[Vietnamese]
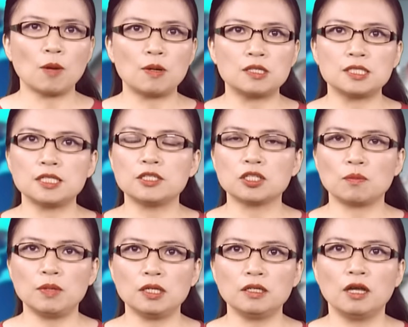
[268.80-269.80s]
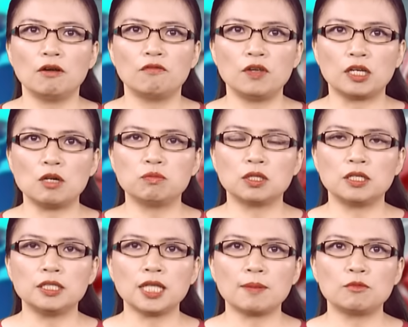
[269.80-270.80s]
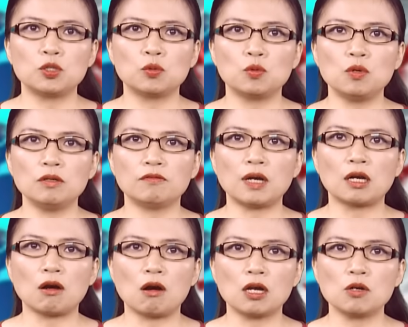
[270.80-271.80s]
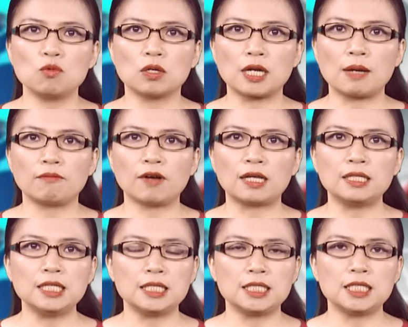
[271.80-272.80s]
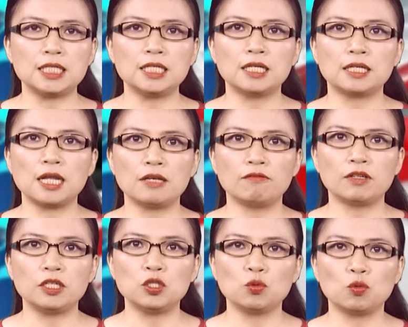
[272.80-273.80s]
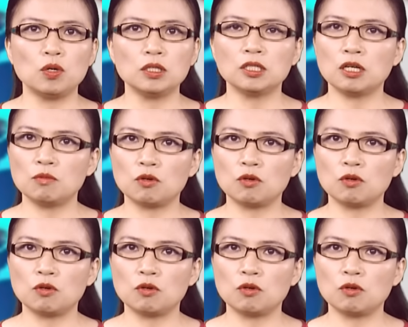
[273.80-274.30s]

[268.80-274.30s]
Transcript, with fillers: ông Albanese cho biết việc ông tới thăm Trung Quốc và có các cuộc đàm phán thiện trí gần đây với Trung Quốc